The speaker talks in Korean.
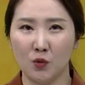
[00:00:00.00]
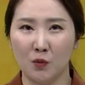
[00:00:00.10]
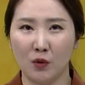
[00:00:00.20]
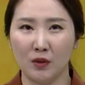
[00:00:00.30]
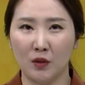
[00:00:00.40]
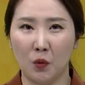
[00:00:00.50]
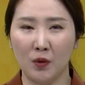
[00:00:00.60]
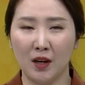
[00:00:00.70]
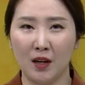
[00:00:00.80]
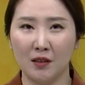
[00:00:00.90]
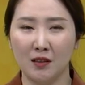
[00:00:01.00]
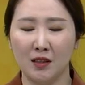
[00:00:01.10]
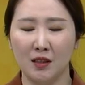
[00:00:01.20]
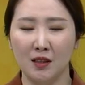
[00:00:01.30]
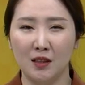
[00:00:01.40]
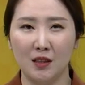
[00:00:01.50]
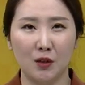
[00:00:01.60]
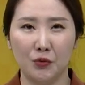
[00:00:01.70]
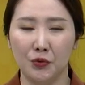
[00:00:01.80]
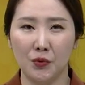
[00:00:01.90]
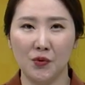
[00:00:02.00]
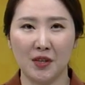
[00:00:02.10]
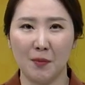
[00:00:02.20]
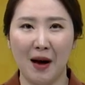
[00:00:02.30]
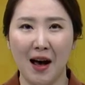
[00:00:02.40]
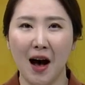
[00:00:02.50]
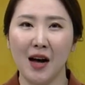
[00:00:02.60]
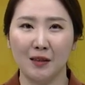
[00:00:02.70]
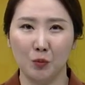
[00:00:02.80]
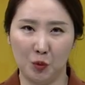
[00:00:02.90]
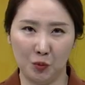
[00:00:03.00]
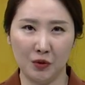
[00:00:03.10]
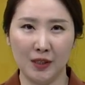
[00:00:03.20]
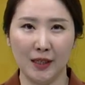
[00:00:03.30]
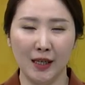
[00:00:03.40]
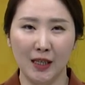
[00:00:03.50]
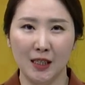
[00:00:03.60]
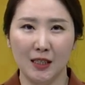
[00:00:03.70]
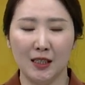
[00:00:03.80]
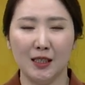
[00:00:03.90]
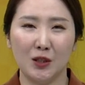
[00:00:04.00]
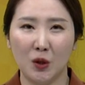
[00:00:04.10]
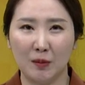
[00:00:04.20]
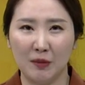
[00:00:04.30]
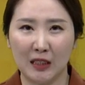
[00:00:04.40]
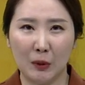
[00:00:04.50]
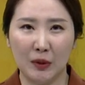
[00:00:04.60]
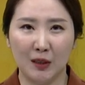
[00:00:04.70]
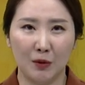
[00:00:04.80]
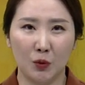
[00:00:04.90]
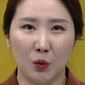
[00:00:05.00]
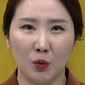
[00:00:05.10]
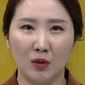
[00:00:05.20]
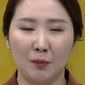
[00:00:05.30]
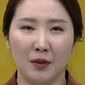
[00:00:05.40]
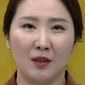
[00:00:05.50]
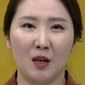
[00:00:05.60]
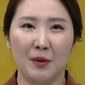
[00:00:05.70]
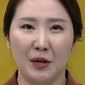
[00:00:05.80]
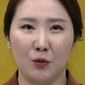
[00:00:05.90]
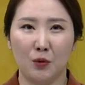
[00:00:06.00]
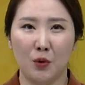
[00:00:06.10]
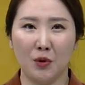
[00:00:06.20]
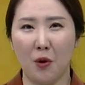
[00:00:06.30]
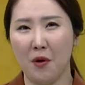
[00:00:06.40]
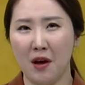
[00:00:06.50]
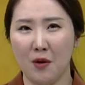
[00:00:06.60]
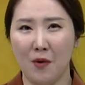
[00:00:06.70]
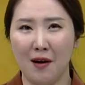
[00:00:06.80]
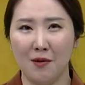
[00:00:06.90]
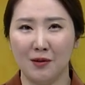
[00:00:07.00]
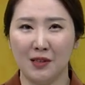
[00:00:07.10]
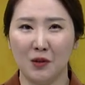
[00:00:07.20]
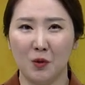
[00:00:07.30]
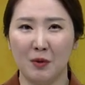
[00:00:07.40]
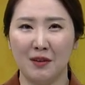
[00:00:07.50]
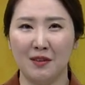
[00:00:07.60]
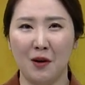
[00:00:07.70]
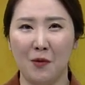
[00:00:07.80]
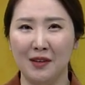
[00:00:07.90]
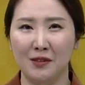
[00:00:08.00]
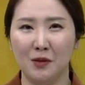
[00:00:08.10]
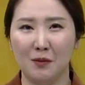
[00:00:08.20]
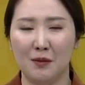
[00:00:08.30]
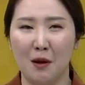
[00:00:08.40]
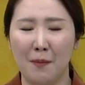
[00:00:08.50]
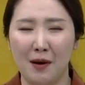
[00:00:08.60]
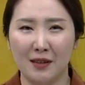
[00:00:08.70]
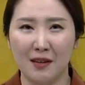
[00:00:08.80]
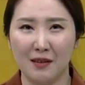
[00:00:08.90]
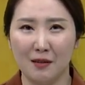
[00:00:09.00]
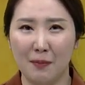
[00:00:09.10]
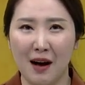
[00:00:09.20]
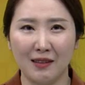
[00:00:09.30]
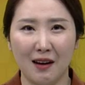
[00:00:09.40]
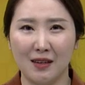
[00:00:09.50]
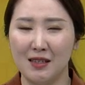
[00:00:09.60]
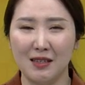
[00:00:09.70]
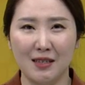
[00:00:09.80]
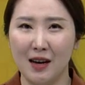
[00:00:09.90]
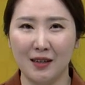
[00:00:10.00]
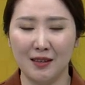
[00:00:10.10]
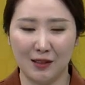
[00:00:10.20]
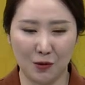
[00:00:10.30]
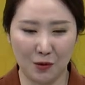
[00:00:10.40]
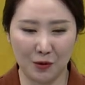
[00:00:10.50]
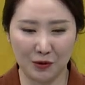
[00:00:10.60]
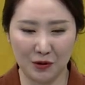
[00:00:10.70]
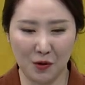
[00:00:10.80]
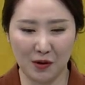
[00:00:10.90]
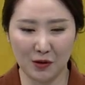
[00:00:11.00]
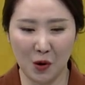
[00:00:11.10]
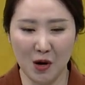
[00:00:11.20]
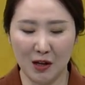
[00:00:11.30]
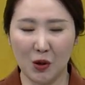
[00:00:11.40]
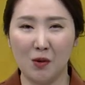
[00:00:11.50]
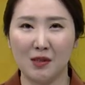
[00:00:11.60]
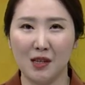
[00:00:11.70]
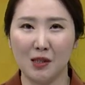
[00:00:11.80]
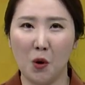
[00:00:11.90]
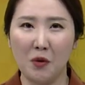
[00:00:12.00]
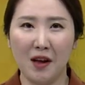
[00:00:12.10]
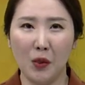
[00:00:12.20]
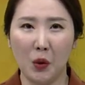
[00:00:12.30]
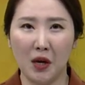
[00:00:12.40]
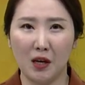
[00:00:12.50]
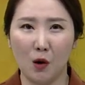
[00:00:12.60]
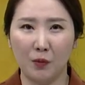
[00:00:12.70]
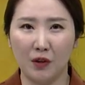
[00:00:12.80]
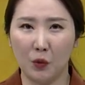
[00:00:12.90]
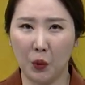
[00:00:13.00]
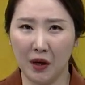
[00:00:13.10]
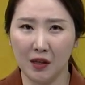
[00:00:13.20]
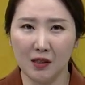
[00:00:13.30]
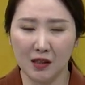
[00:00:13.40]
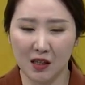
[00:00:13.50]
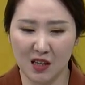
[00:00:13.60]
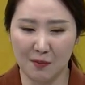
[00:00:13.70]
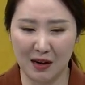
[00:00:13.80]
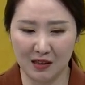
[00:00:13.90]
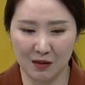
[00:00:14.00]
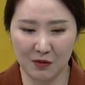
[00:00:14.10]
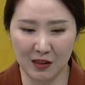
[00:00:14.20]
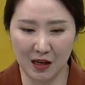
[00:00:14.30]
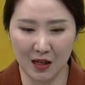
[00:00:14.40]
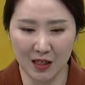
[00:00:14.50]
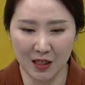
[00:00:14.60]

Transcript: 종목들 공략할 때 진짜 중요하게 봐야 하는 부분이 실적입니다. 왜냐하면 코로나 팬데믹 이후로 여행 관련 산업이 그냥 완전 그냥 바닥, 바닥 그 이하를 찍었거든요. 그래서 적자 전환된 기업들이 굉장히 많습니다.